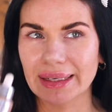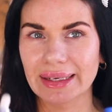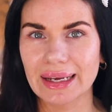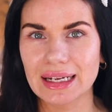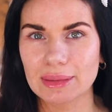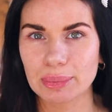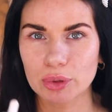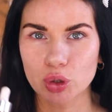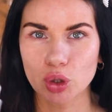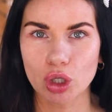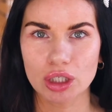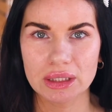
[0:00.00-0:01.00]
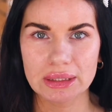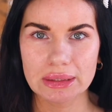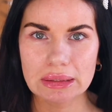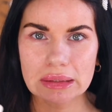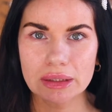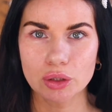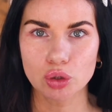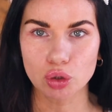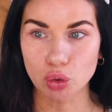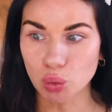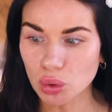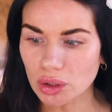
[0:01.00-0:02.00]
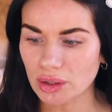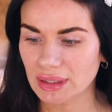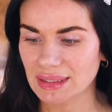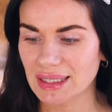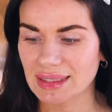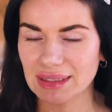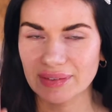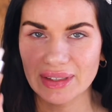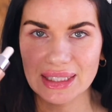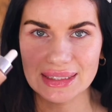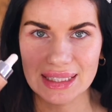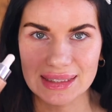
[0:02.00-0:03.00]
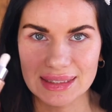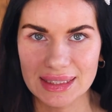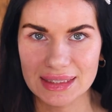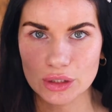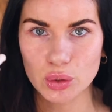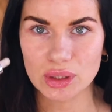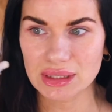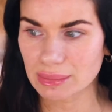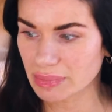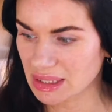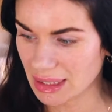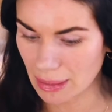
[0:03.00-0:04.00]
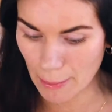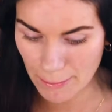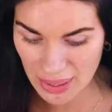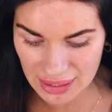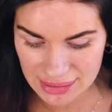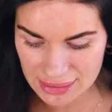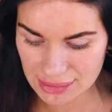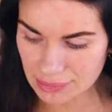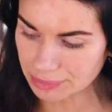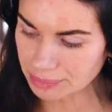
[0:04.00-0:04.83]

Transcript: gelb-golden genug. Das heißt, ich werde das Ganze jetzt kurz ein bisschen mixen.